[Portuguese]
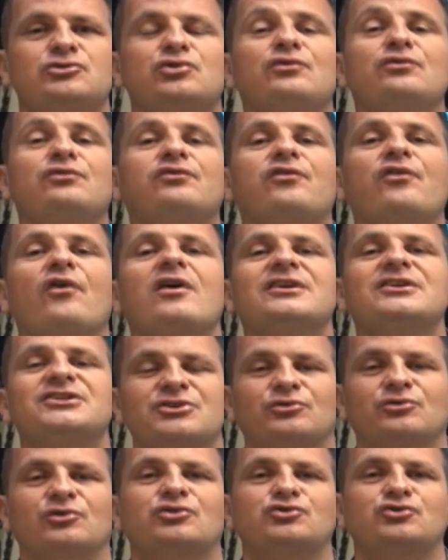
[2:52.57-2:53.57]
o que foge
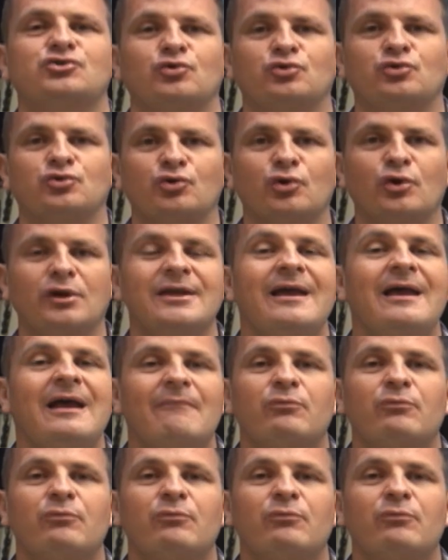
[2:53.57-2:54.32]
ao é ao nosso controle.